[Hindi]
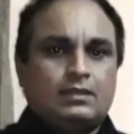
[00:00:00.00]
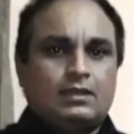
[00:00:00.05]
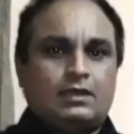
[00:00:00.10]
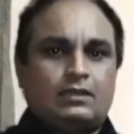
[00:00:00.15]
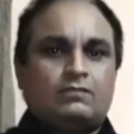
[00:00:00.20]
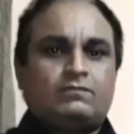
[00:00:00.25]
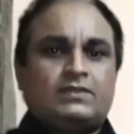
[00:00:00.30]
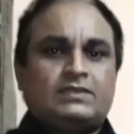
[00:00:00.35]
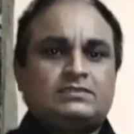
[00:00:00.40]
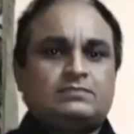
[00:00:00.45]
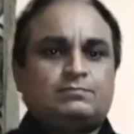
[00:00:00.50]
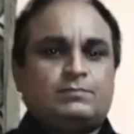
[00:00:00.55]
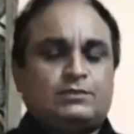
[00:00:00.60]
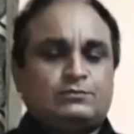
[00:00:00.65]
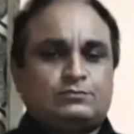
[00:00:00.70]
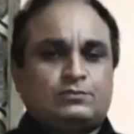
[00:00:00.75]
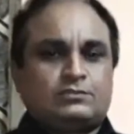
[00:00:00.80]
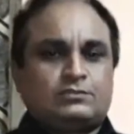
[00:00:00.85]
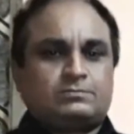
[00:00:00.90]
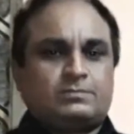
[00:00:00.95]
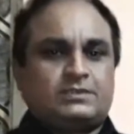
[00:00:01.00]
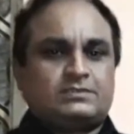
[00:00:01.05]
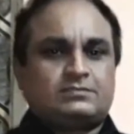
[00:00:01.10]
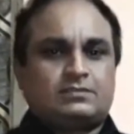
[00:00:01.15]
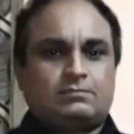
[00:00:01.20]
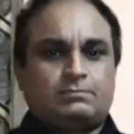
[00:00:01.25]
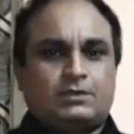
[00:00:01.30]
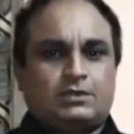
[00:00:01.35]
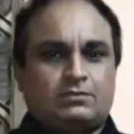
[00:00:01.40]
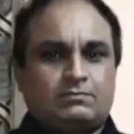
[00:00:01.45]
हेलो फ्रेंड्स मैं सुरेश कुमार
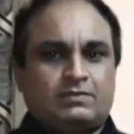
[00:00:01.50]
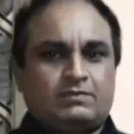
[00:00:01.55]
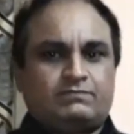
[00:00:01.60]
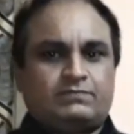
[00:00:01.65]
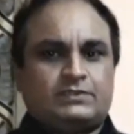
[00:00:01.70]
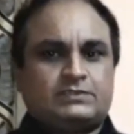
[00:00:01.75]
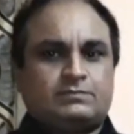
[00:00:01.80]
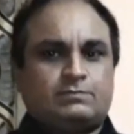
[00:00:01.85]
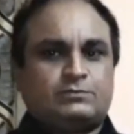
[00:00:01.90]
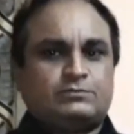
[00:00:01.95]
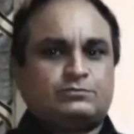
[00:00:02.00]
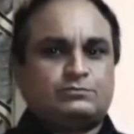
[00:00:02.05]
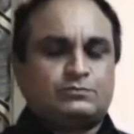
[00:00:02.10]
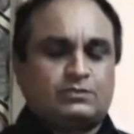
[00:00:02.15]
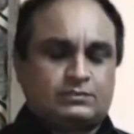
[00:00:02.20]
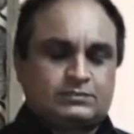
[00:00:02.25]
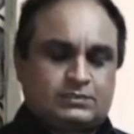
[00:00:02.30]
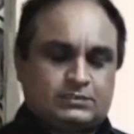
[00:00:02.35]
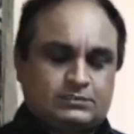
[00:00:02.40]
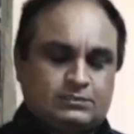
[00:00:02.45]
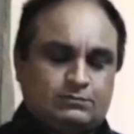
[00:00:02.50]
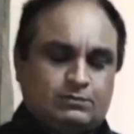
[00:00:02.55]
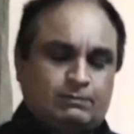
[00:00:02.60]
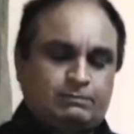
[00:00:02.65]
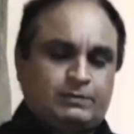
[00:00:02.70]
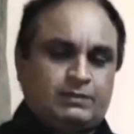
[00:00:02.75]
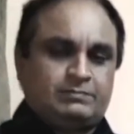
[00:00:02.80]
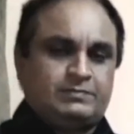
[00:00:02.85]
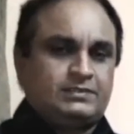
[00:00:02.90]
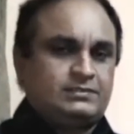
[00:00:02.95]
शर्मा एक बार फिर से बहुत बहुत स्वागत करता हूँ
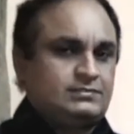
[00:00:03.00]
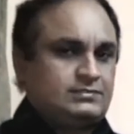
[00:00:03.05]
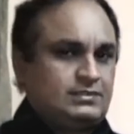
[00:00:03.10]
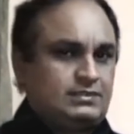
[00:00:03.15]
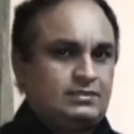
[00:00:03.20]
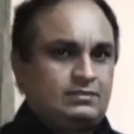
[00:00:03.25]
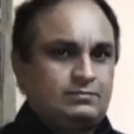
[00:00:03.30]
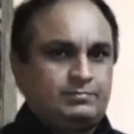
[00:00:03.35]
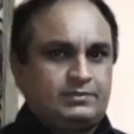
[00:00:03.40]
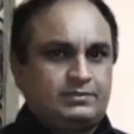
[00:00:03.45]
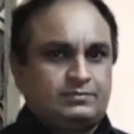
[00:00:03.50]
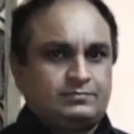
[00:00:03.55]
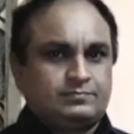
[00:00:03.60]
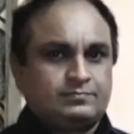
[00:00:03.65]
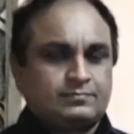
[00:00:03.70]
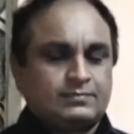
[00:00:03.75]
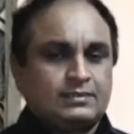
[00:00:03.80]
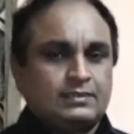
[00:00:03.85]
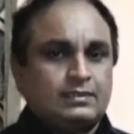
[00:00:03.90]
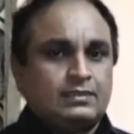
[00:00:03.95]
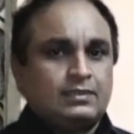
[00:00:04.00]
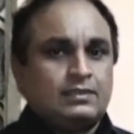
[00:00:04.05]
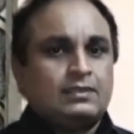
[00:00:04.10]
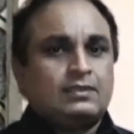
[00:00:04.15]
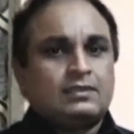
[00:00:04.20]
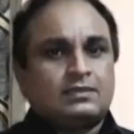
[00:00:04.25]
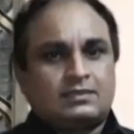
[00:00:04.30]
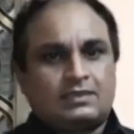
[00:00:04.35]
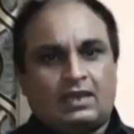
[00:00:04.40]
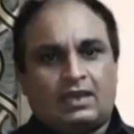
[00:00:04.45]
आपका अपने चैनल पर
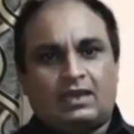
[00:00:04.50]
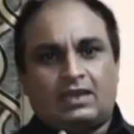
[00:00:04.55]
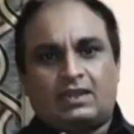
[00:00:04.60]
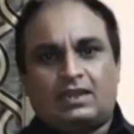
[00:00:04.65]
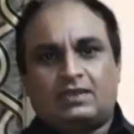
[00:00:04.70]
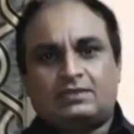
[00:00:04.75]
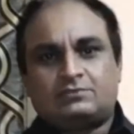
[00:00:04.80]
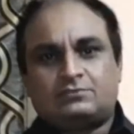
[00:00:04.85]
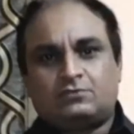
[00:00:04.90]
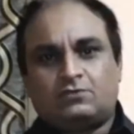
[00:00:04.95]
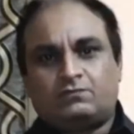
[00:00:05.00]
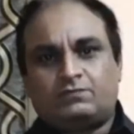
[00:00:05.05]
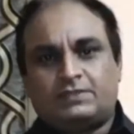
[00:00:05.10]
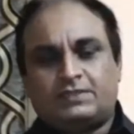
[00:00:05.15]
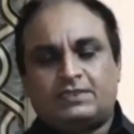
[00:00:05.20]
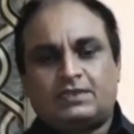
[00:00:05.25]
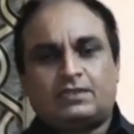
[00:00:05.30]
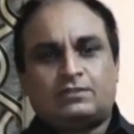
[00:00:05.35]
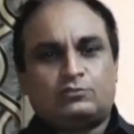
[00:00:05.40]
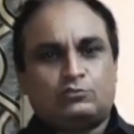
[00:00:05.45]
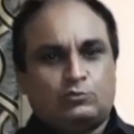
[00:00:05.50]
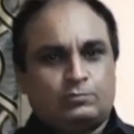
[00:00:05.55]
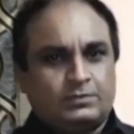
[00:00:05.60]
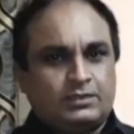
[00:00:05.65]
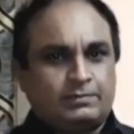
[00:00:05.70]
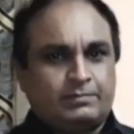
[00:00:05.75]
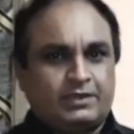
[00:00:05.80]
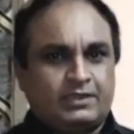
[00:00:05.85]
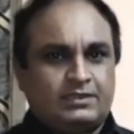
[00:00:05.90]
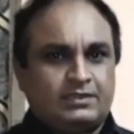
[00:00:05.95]
क्या एल ऑफ इंडिया
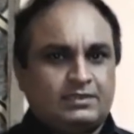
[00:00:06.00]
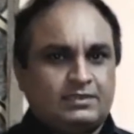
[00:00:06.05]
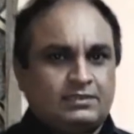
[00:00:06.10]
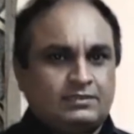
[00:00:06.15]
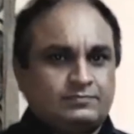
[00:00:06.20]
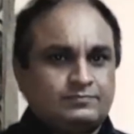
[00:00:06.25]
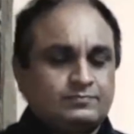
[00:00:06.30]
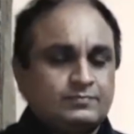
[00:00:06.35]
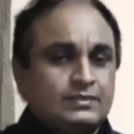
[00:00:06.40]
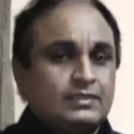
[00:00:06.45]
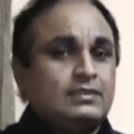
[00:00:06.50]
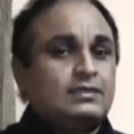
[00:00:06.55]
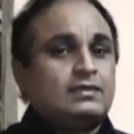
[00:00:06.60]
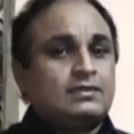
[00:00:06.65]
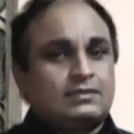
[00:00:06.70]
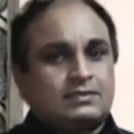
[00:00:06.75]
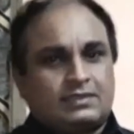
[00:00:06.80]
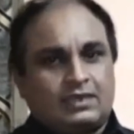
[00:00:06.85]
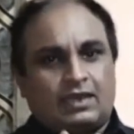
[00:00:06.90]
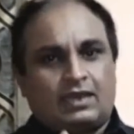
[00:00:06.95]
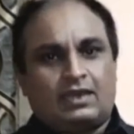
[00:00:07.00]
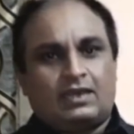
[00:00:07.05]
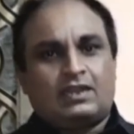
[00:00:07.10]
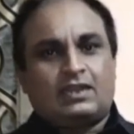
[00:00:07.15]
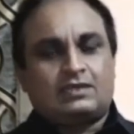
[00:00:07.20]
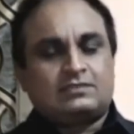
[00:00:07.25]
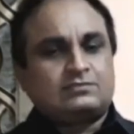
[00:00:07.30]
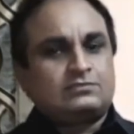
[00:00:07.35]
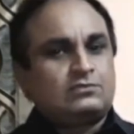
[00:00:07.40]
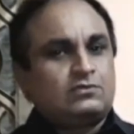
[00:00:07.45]
डूबने वाली है क्या
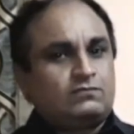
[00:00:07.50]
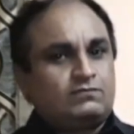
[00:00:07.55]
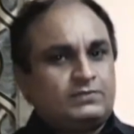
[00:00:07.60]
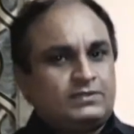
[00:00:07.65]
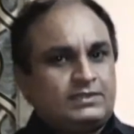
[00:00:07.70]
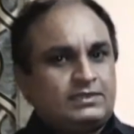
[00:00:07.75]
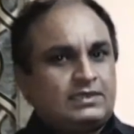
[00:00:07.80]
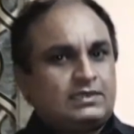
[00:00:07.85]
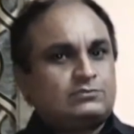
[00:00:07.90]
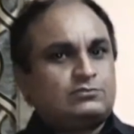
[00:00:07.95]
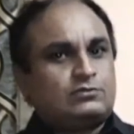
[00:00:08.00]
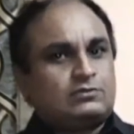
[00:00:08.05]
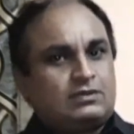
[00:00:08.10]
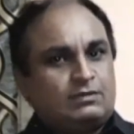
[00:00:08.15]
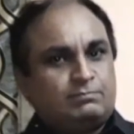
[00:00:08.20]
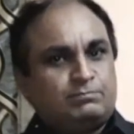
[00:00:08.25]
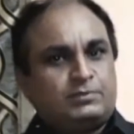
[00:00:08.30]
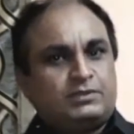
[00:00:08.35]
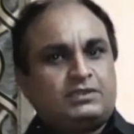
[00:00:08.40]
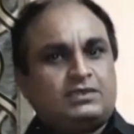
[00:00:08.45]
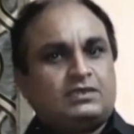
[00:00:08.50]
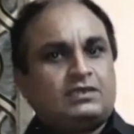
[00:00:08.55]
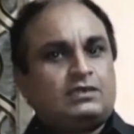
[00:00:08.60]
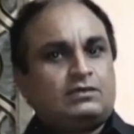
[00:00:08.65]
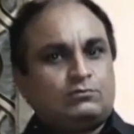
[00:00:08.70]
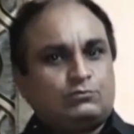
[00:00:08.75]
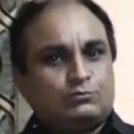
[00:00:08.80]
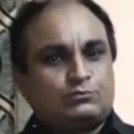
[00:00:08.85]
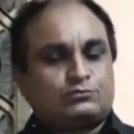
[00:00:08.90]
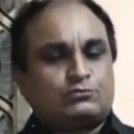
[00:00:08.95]
एल ऑफ इंडिया जो कंपनी है
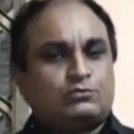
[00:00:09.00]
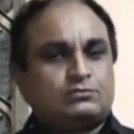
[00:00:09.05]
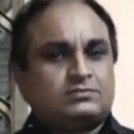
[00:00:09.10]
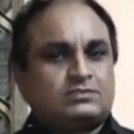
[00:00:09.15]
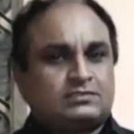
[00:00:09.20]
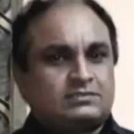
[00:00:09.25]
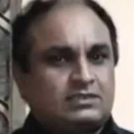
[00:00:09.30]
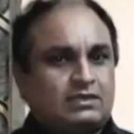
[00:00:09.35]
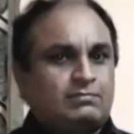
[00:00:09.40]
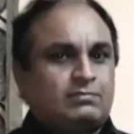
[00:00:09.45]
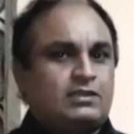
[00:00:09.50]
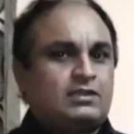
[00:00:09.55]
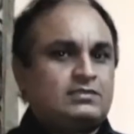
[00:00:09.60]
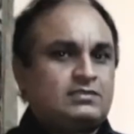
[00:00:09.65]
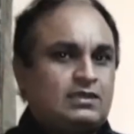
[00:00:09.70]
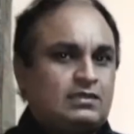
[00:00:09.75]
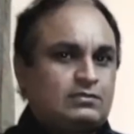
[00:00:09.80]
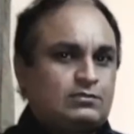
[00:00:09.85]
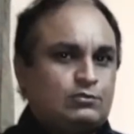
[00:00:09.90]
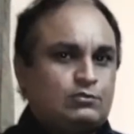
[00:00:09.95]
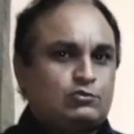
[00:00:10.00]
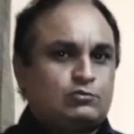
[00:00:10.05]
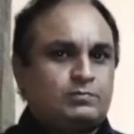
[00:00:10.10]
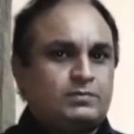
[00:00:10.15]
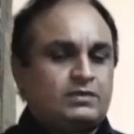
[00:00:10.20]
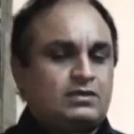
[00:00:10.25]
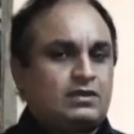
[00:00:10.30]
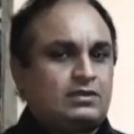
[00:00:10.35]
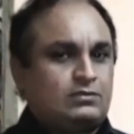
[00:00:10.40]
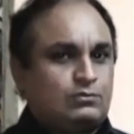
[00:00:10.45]
उसको सत्तावन हज़ार करोड़
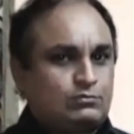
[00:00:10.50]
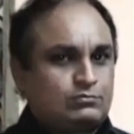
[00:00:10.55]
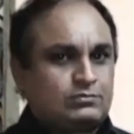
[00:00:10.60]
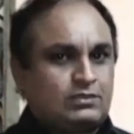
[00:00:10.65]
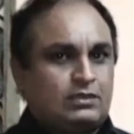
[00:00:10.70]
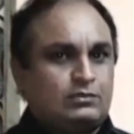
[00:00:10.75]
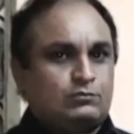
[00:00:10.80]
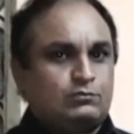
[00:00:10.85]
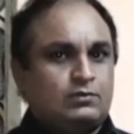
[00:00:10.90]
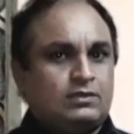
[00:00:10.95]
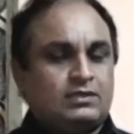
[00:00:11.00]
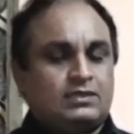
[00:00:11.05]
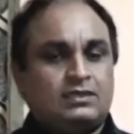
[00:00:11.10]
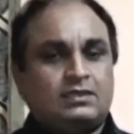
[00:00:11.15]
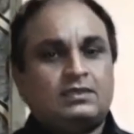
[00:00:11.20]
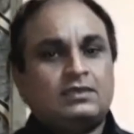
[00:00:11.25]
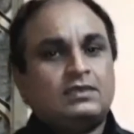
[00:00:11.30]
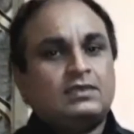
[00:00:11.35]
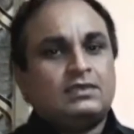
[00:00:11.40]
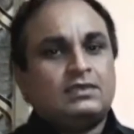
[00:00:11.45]
रुपए का नुकसान हुआ है